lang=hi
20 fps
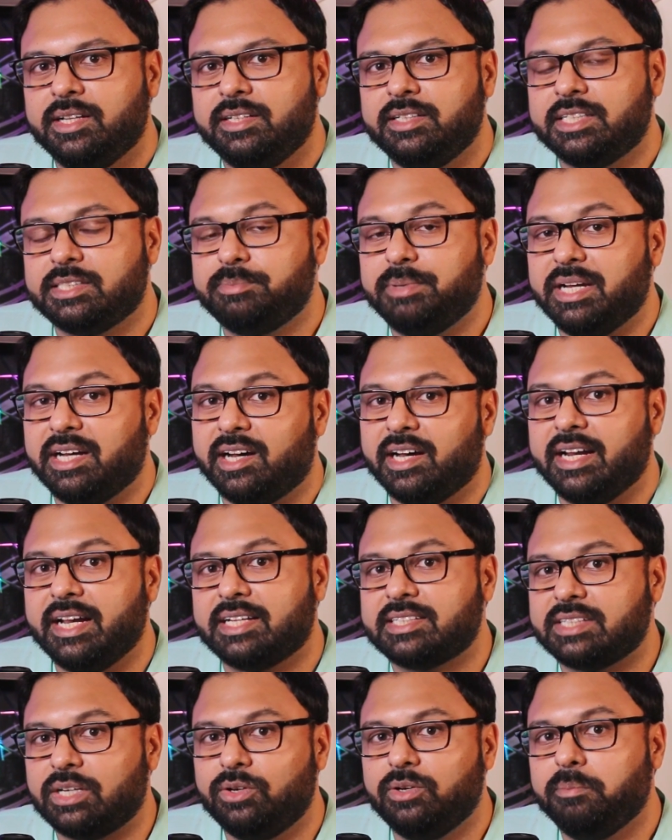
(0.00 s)
जिसमें हर
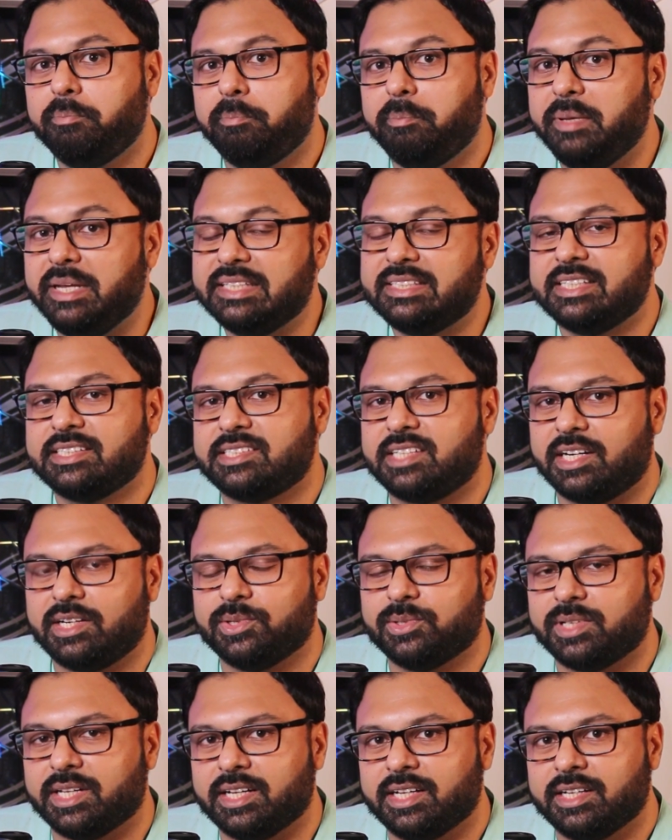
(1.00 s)
एक साउंड पी से स्टार्ट
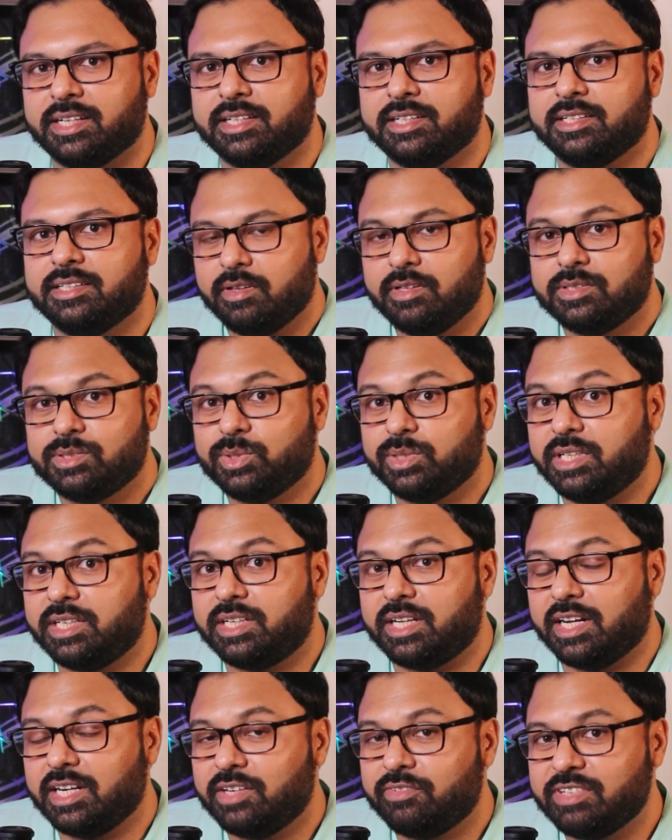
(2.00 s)
होता है सो द
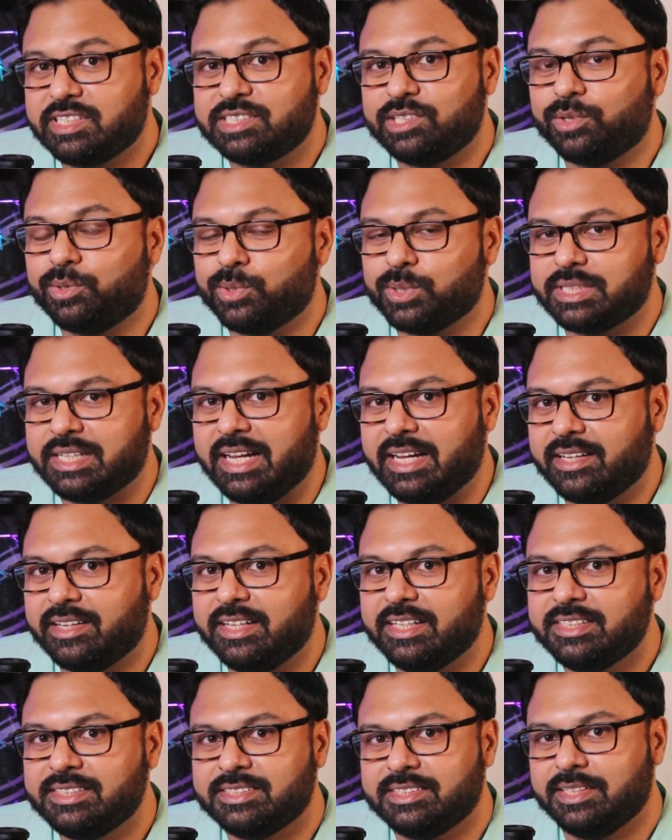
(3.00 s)
टंग ट्विस्टर गोज लाइक
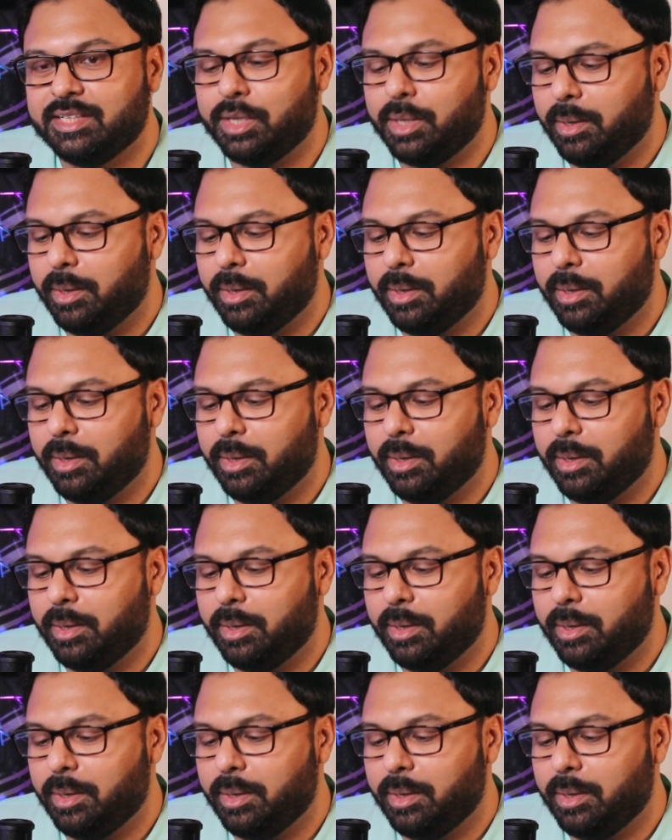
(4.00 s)
दिस